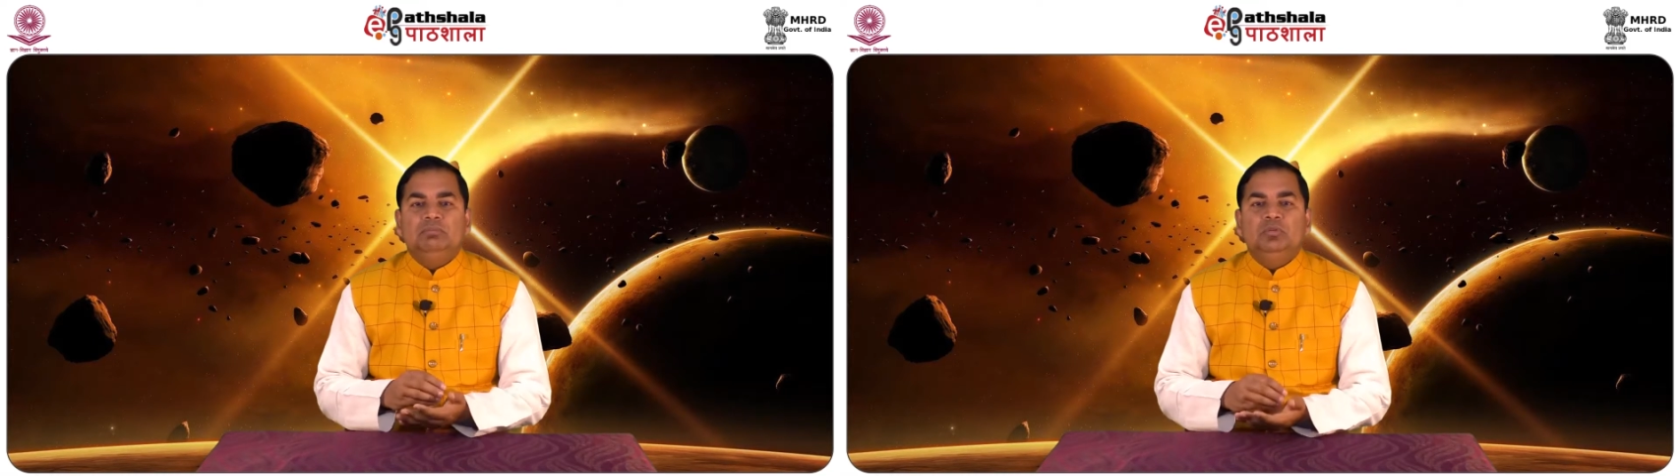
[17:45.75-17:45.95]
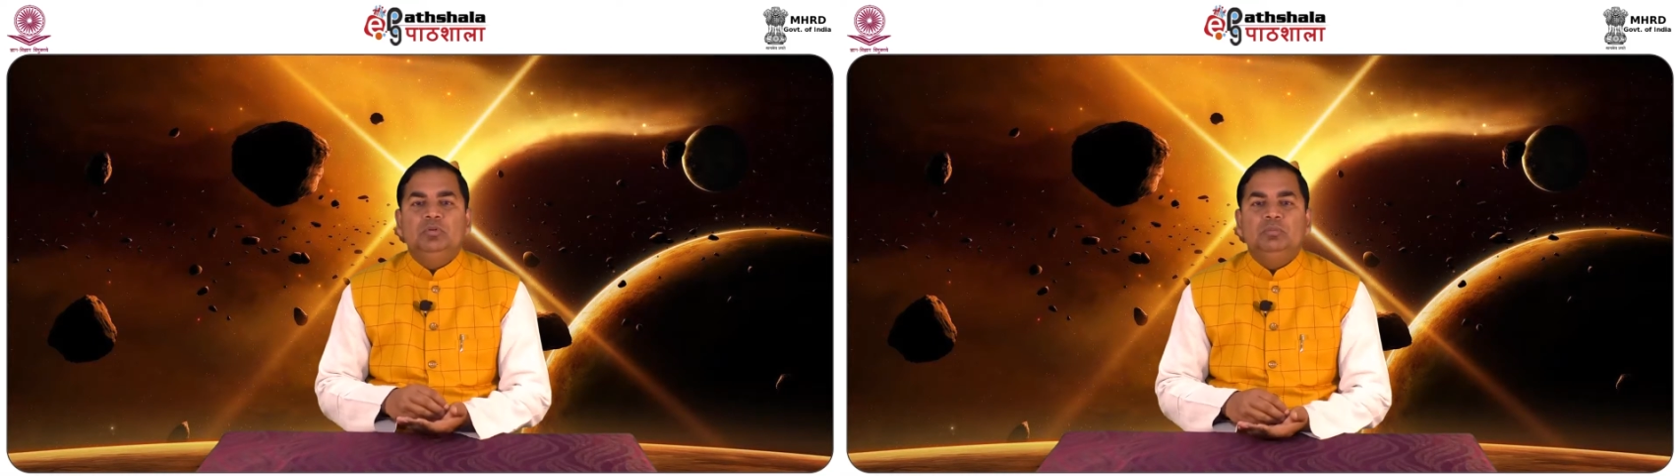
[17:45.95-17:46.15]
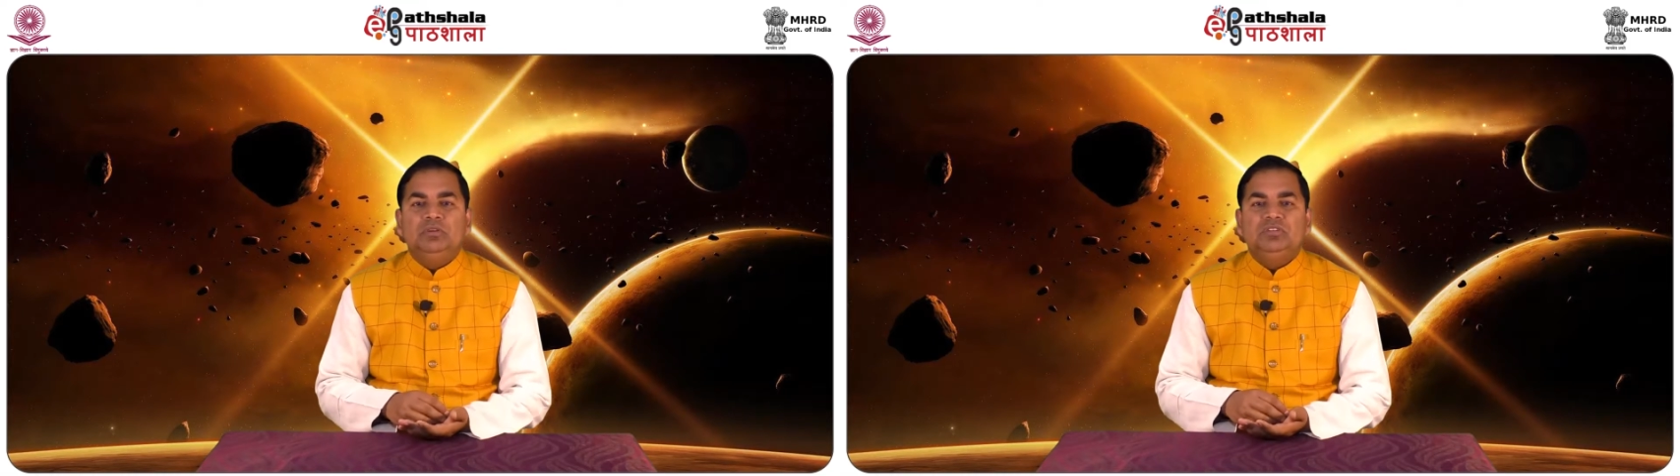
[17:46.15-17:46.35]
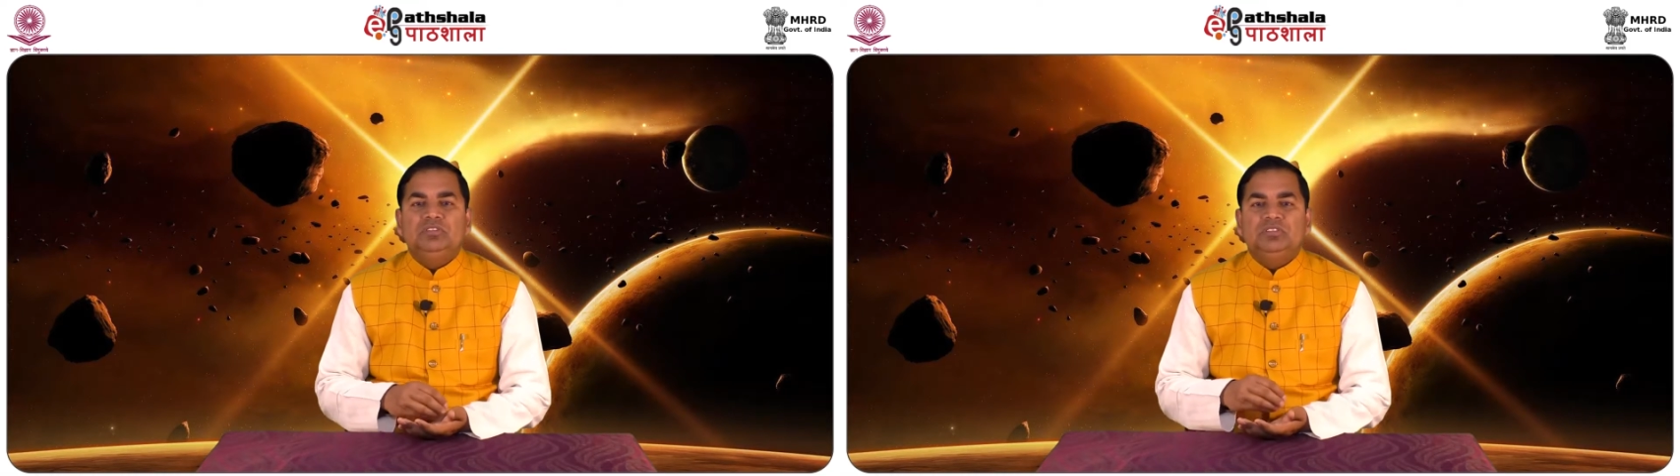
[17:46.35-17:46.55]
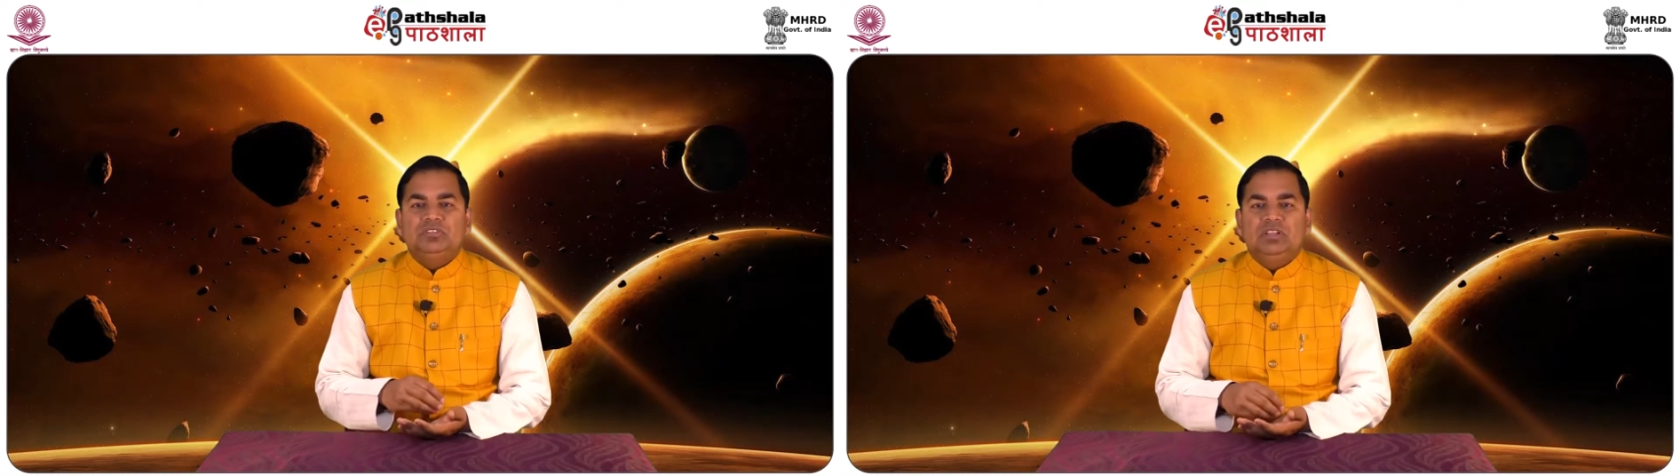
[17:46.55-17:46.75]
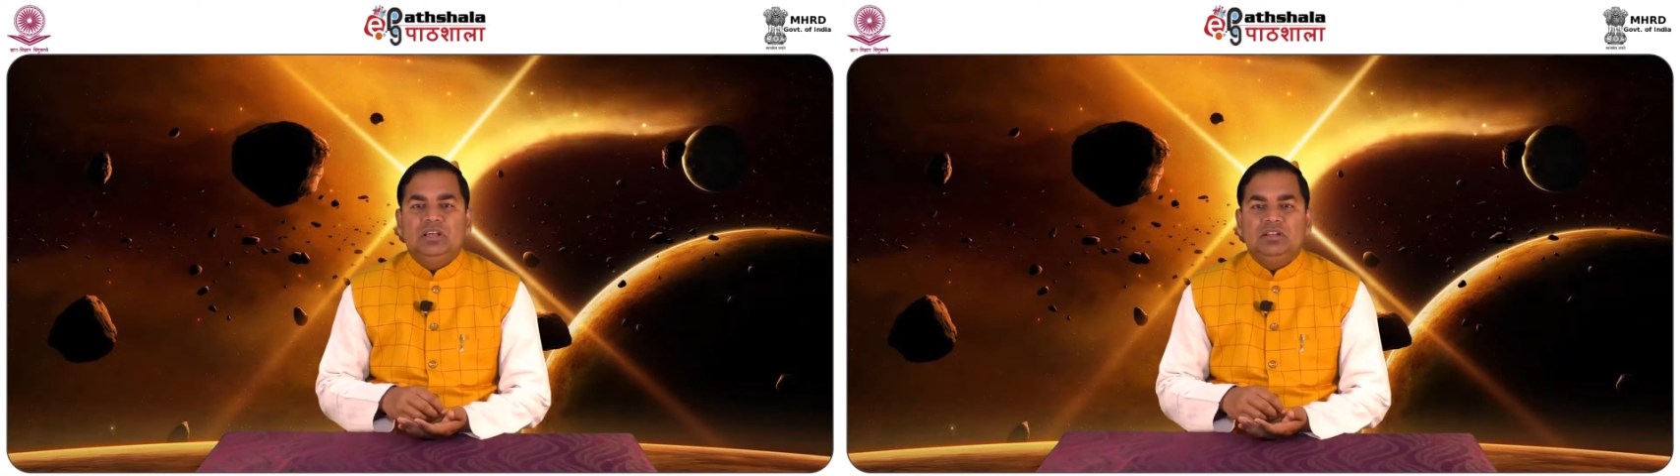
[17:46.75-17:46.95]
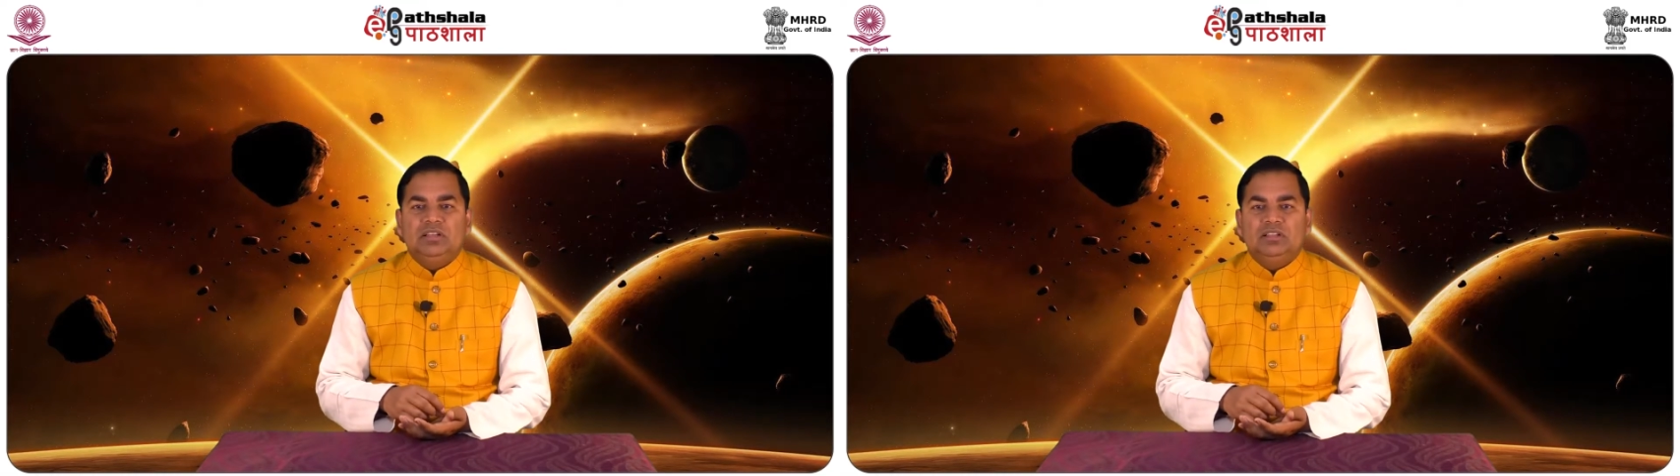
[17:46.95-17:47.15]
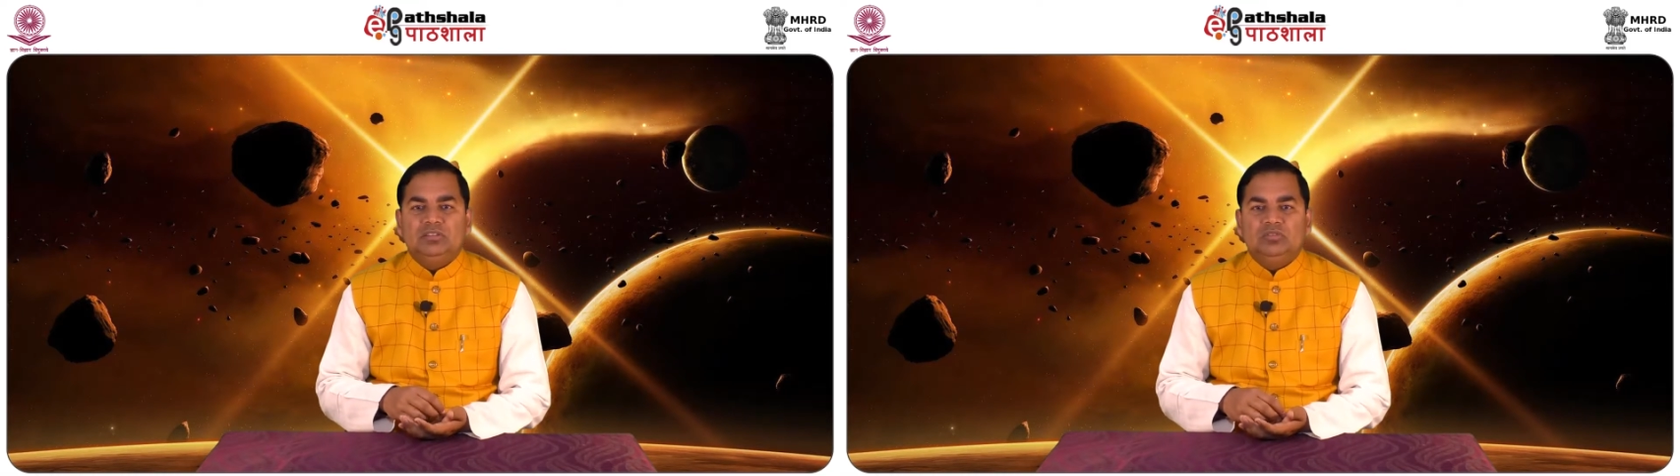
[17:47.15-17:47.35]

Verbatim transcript: भूपृष्ठ स्थानात